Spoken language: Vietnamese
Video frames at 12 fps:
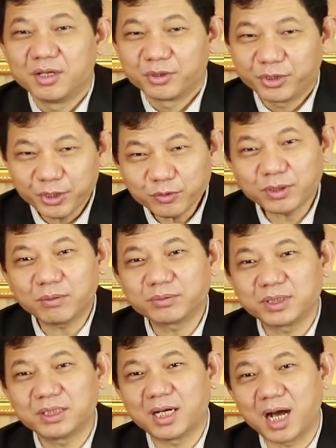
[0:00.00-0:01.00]
nếu trong
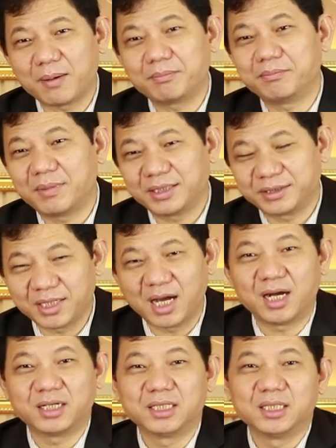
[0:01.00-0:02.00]
trường hợp mà
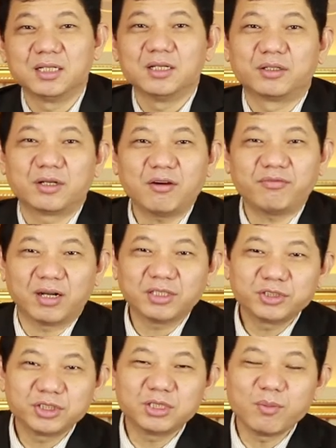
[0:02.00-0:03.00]
chờ nó vẫn
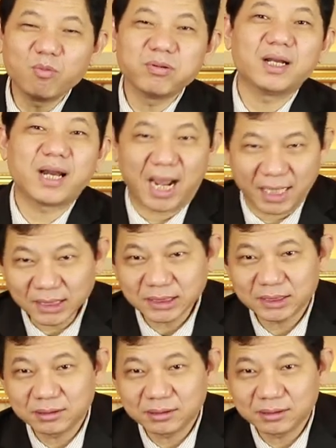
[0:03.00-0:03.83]
chưa bung lên hẳn